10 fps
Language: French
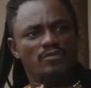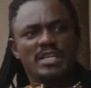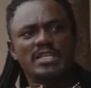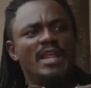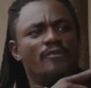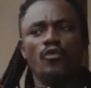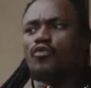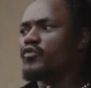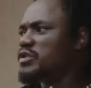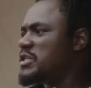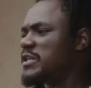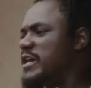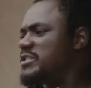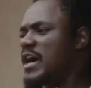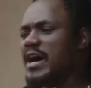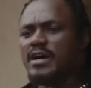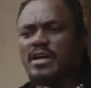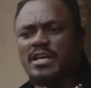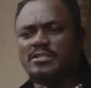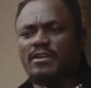Quand vous êtes là, vous, vous dites les gens,
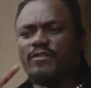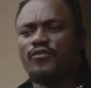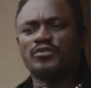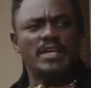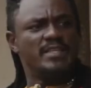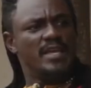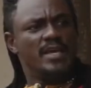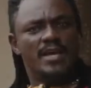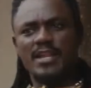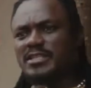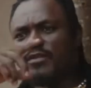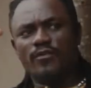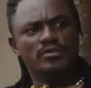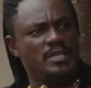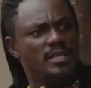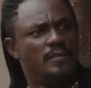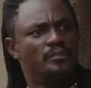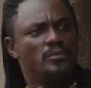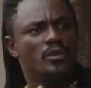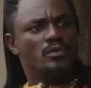les gens vont vous aider, les gens vont vous aider.
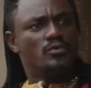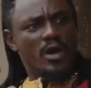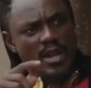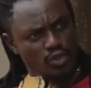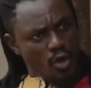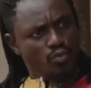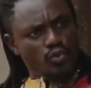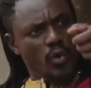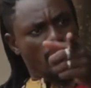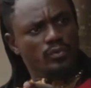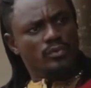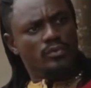Toi là, tu es un mouton,